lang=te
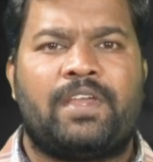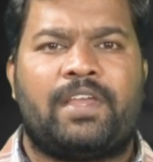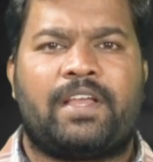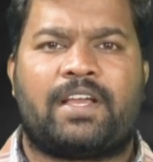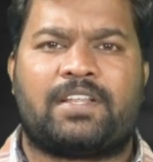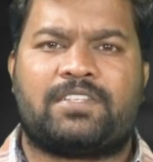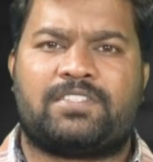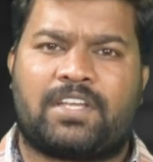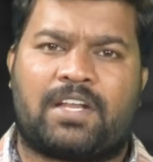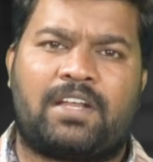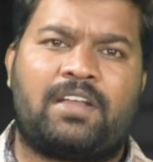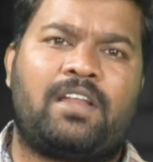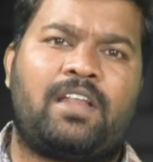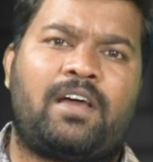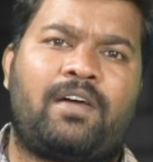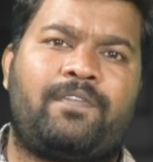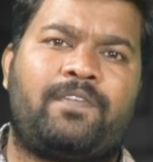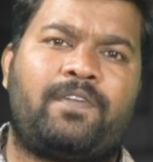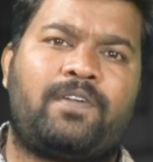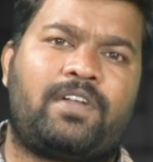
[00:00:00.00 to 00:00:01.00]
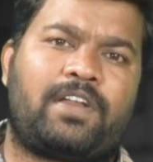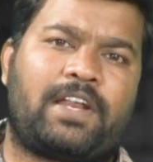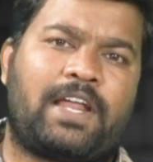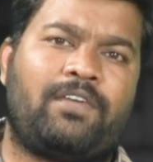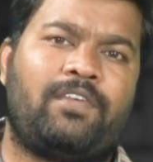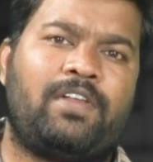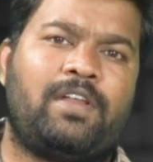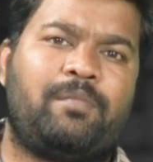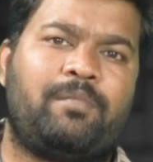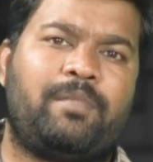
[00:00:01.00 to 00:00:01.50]
ఇక జర్నల్ ఆఫ్
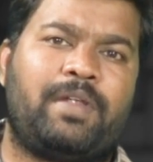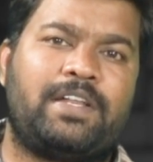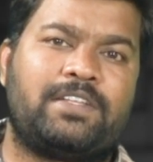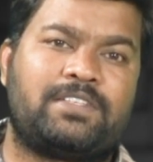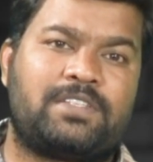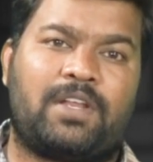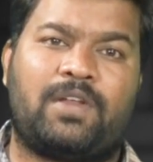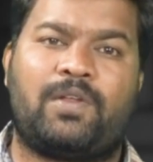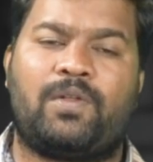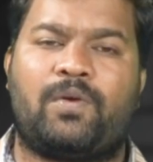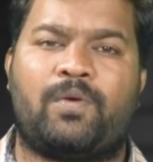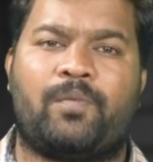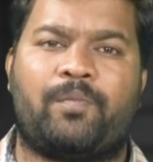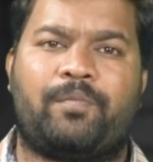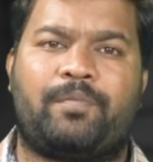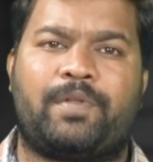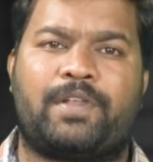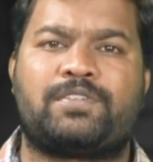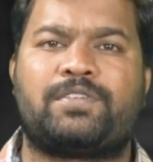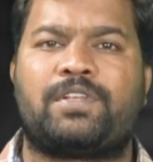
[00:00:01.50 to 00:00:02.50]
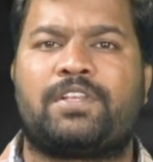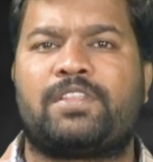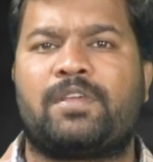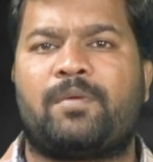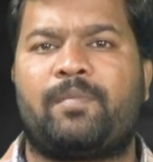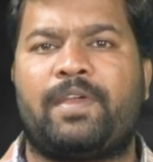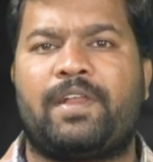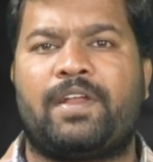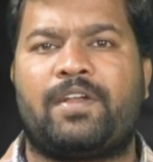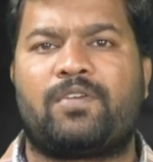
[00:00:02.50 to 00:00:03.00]
ట్రావెల్ మెడిసిన్లో
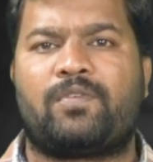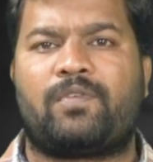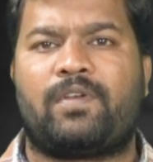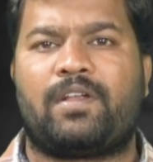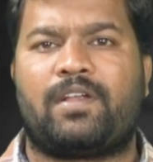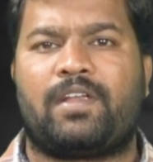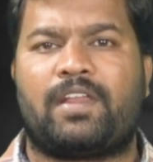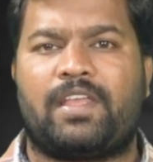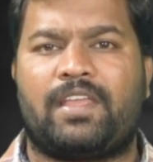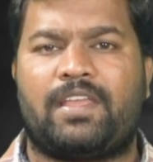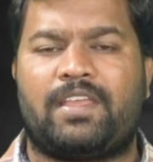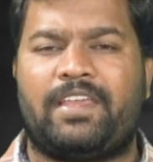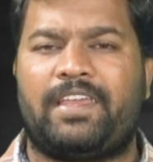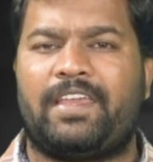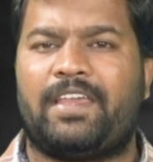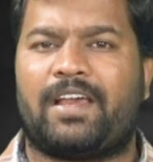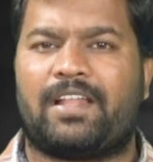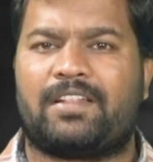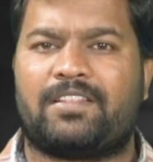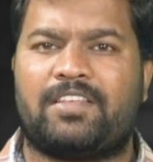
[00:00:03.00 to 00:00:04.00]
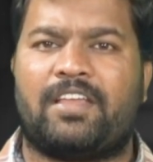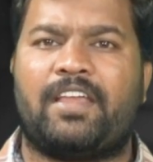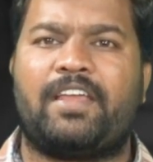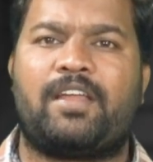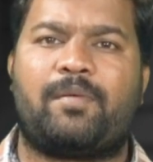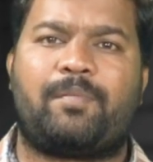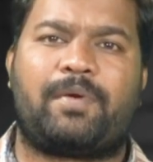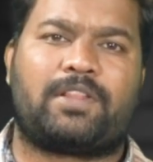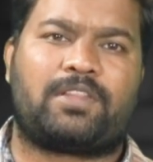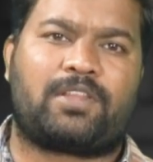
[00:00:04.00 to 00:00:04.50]
ప్రచురితమైనటువంటి ఈ
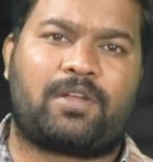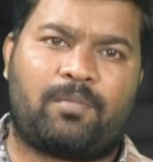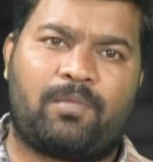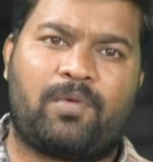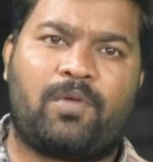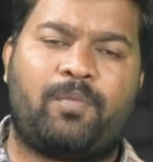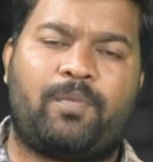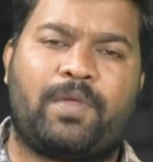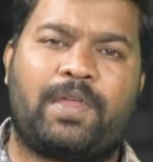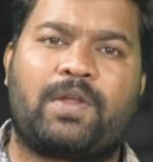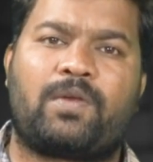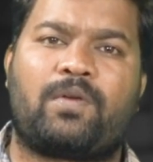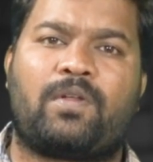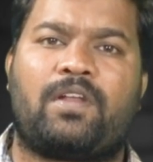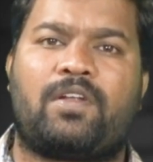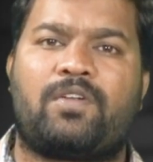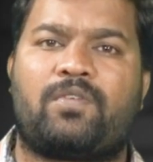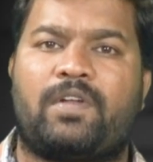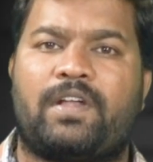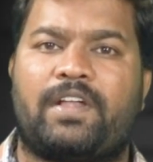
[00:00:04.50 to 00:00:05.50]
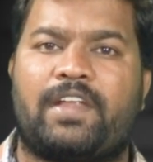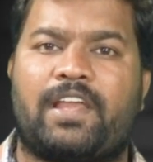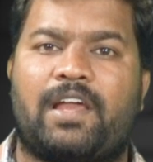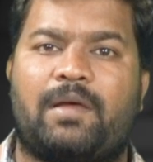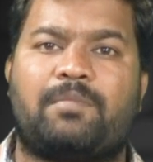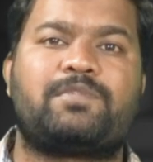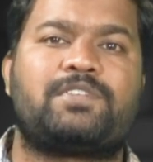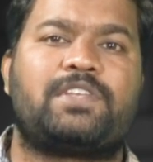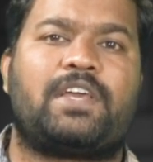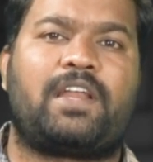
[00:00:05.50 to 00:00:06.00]
అధ్యయన పత్రంలో పేర్కొన్నటువంటి
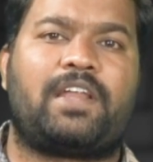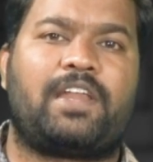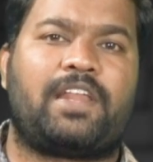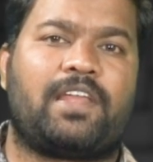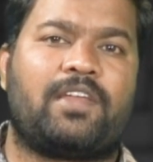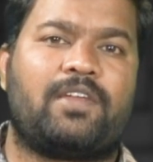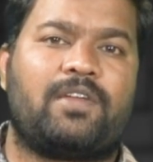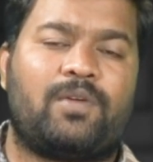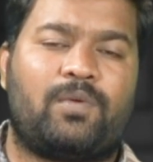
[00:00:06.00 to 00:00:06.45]
అంశాలని